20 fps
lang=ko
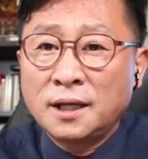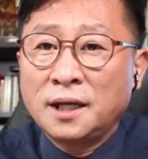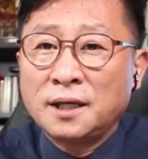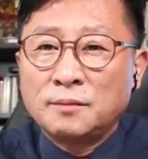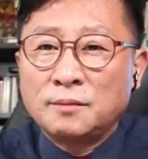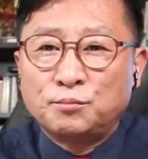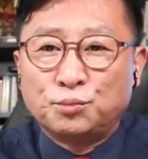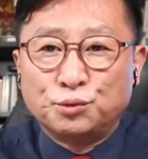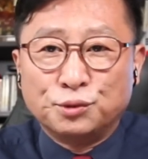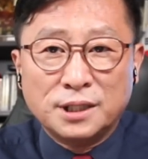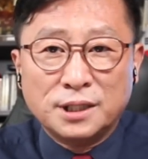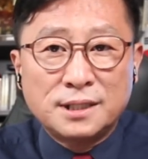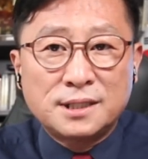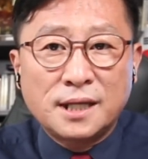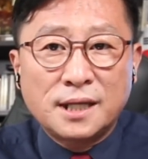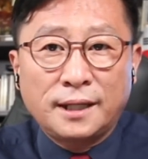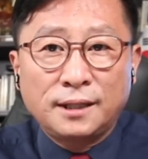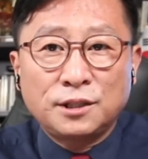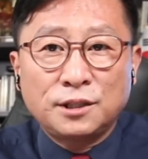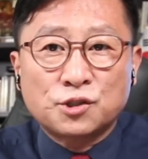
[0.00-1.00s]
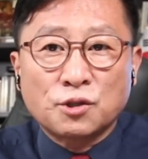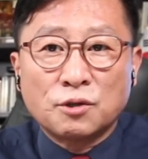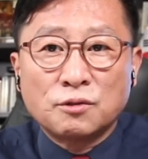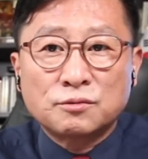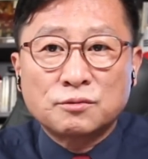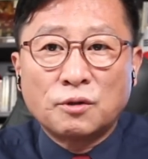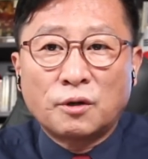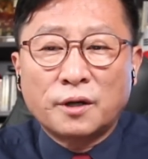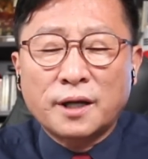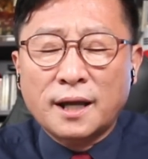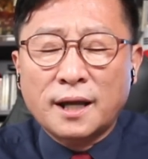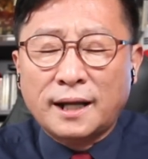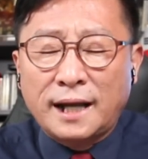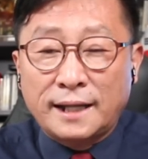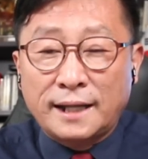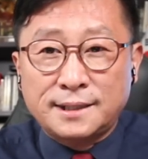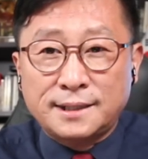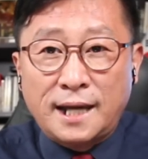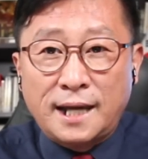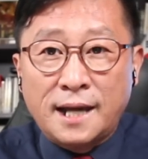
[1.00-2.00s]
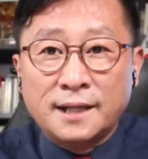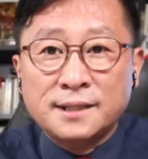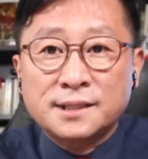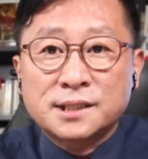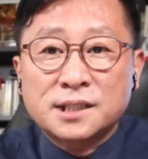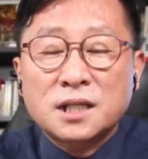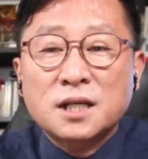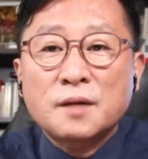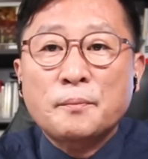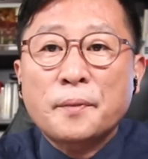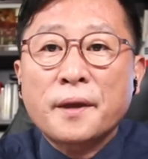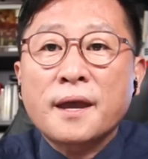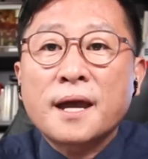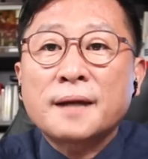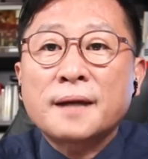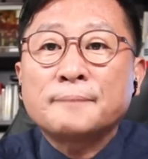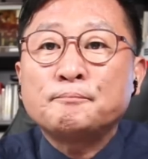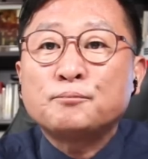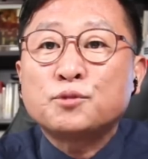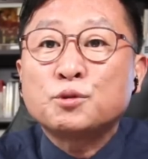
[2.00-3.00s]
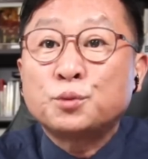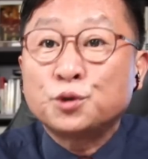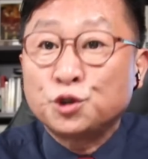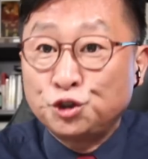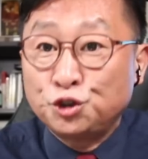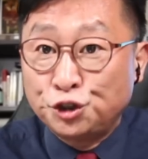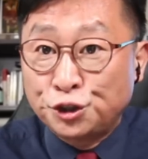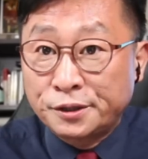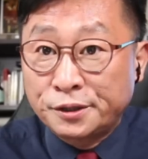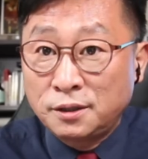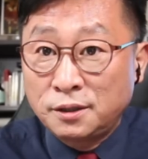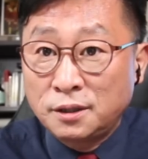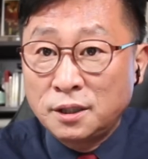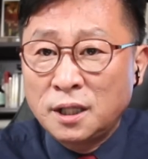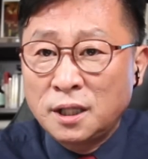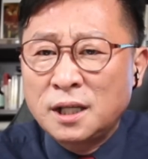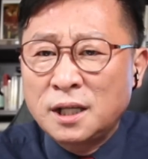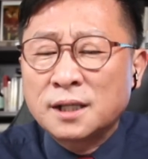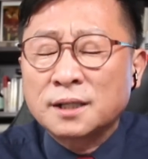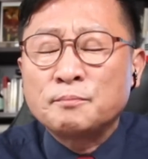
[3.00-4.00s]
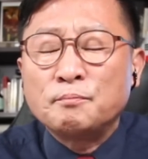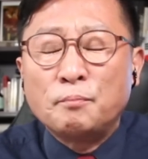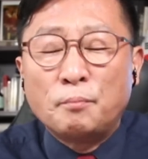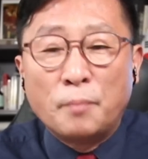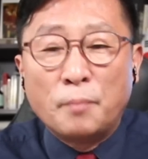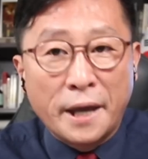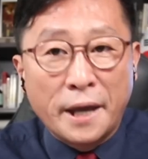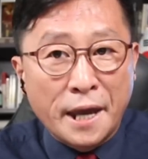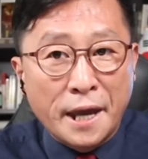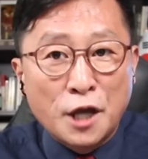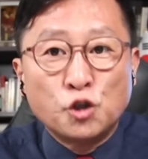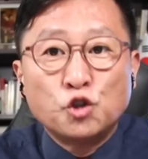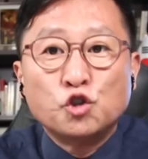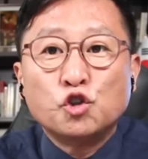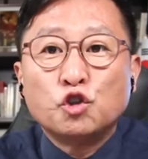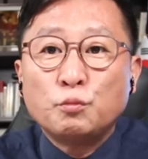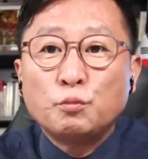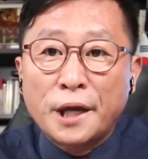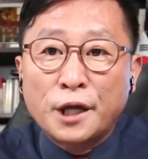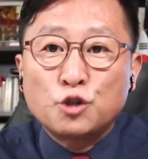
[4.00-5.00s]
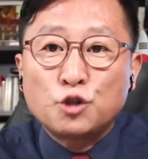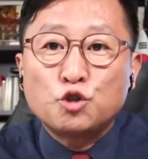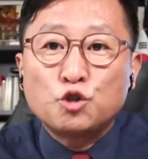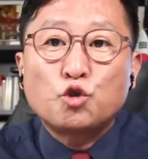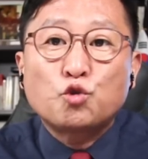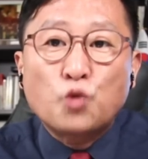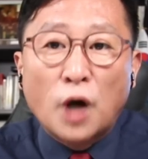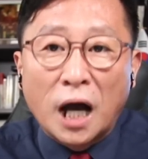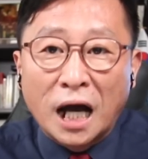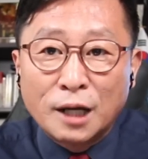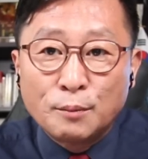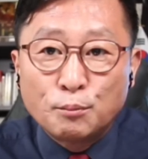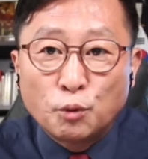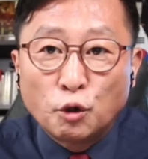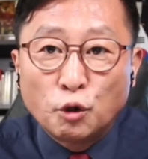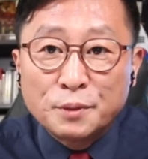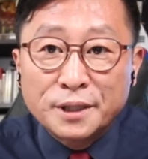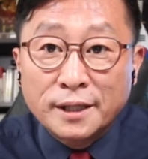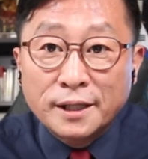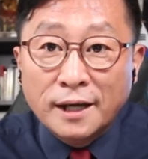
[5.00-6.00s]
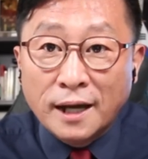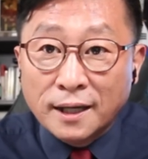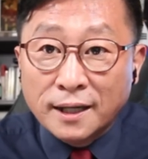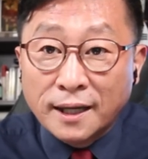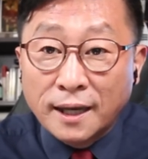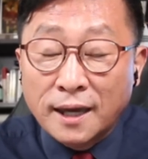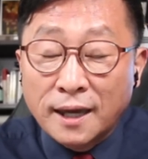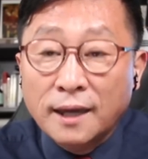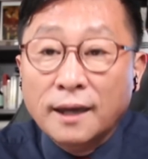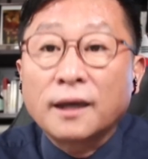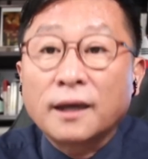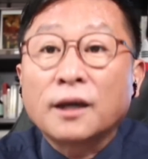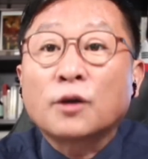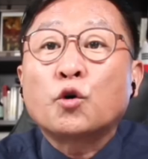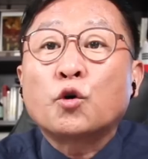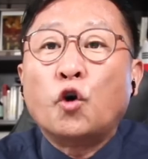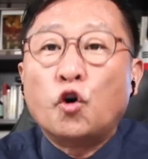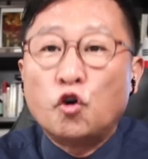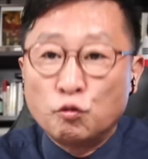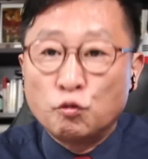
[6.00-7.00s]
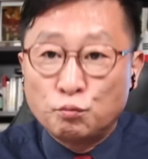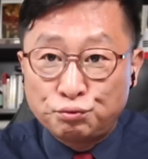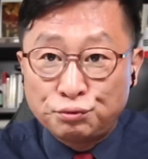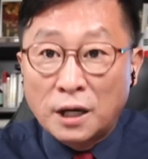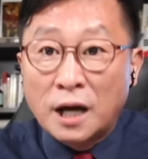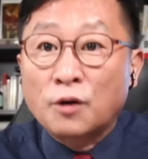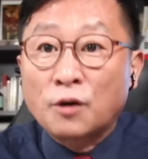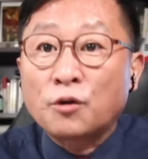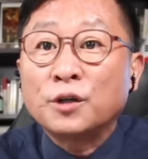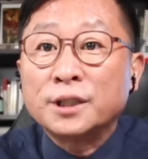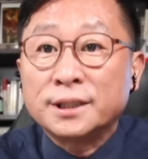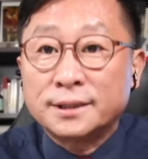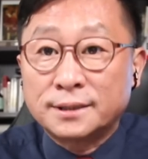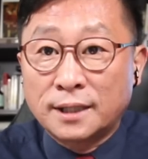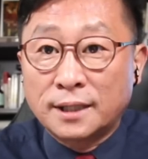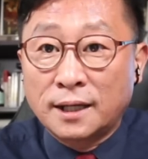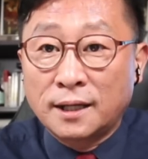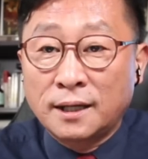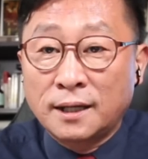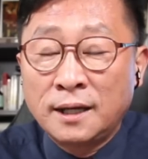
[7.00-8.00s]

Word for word: 문재인 정권의 가장 실패한 부분들을 매우 매우 광범위하게 공부하고 있다.